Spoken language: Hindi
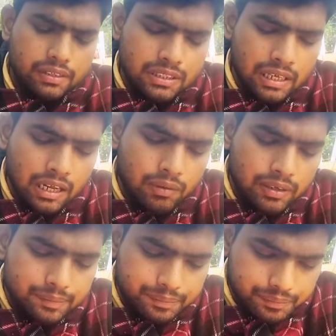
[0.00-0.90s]
इसके अलावा
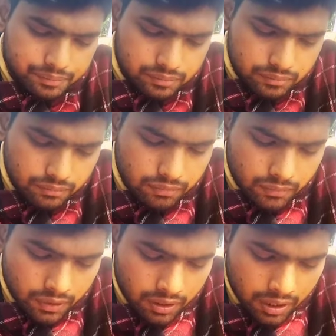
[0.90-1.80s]

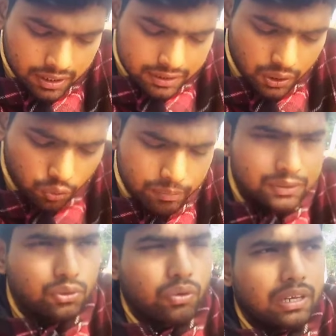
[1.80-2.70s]
ये उन
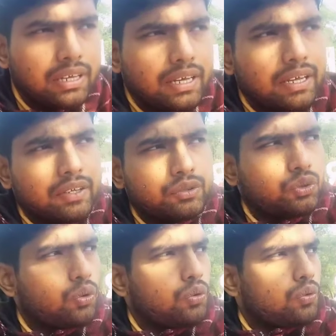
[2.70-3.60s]
बच्चों के लिए है
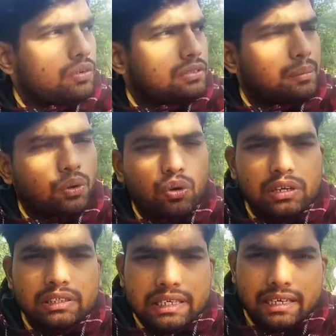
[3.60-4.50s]
जो जब
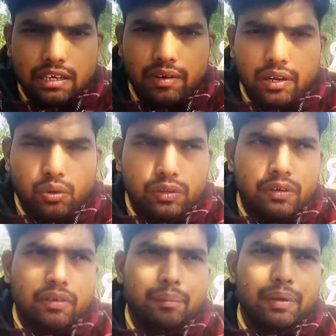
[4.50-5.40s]
नौकरी चेक करवा रहे होते हैं
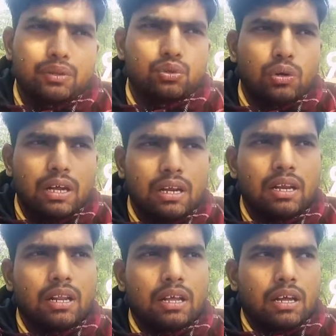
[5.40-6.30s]
वहां पे तो थोड़ा
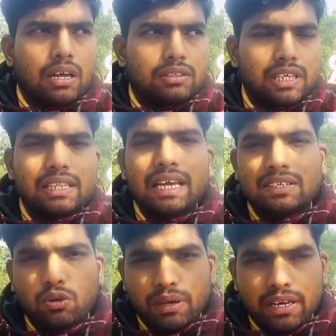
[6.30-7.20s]
ज़्यादा
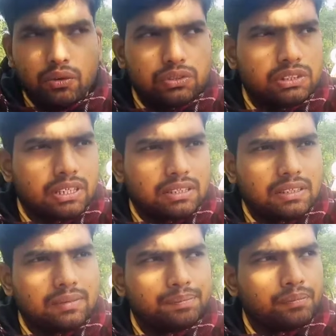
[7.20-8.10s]
एक्टिव बनने की कोशिश करते
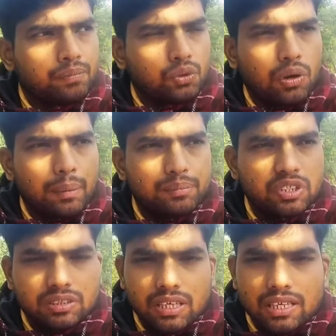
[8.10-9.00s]
हैं तो आप
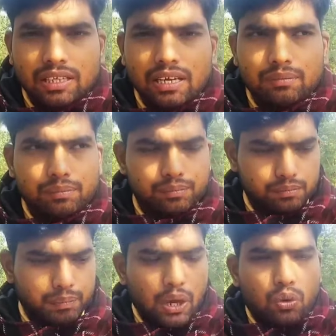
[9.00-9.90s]
जितना ज़्यादा
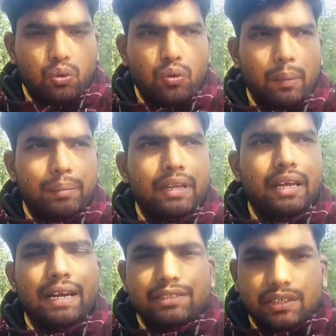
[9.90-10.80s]
पैरों को अपनी
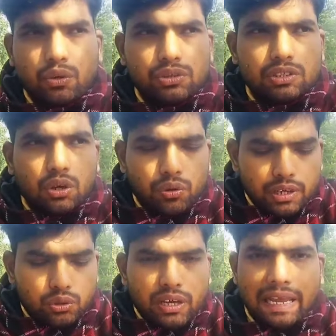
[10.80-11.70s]
एंड से कोशिश करोगे कि
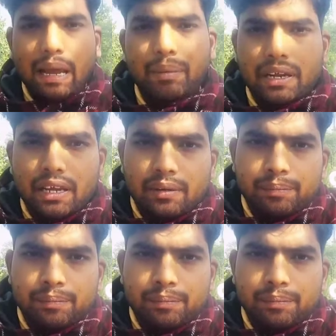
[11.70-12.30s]
थोड़ा गैप रखें